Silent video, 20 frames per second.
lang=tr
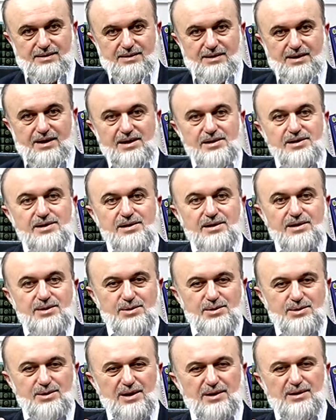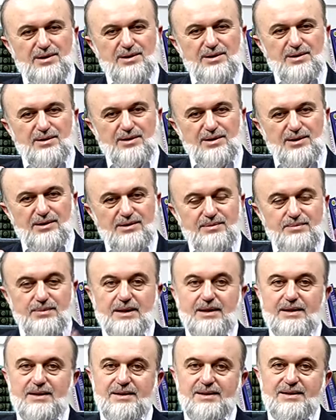Asık suratlı
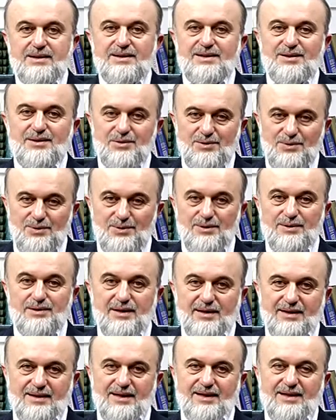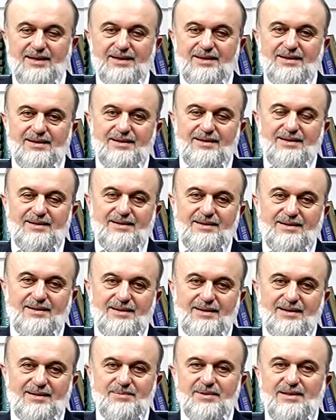olma gül de gel.
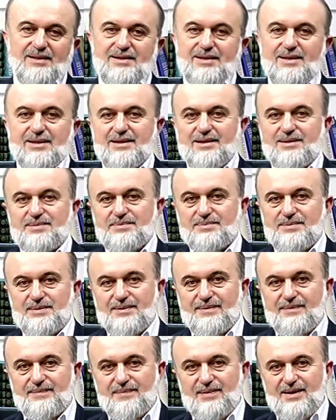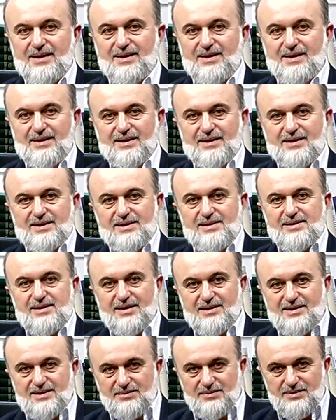Aman ya Rabbi.
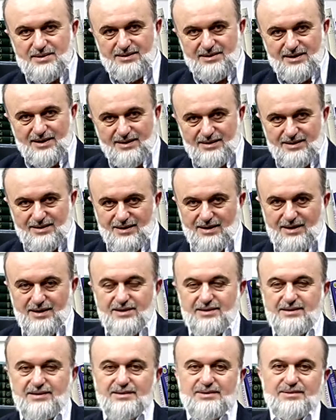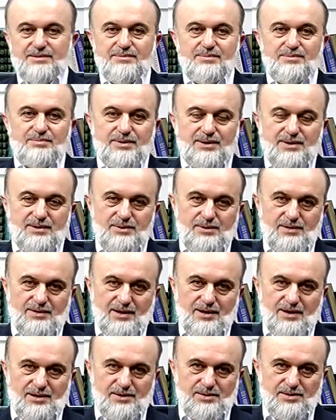Sanki bir dergah, bir
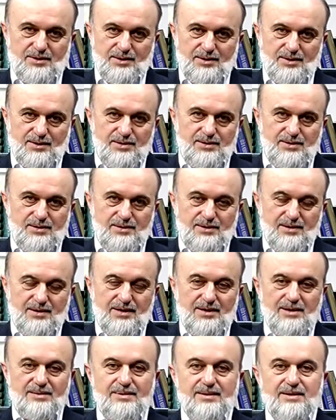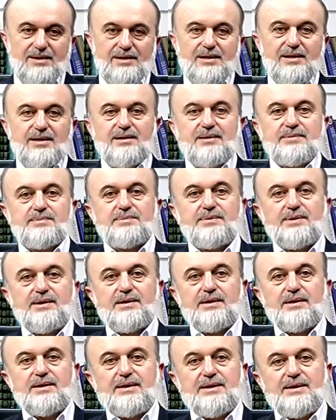güzel söz aman ya
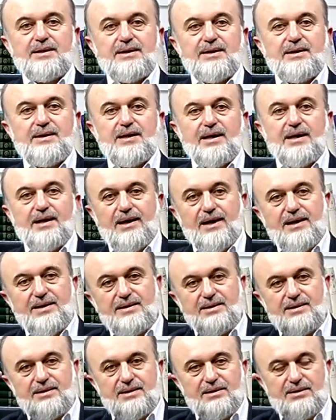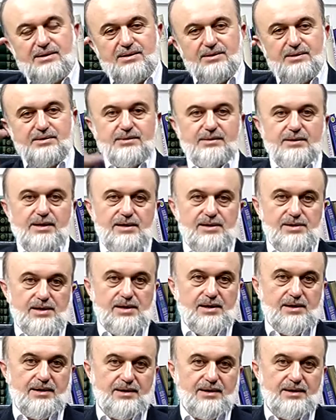Rabbi gelen okuyacak.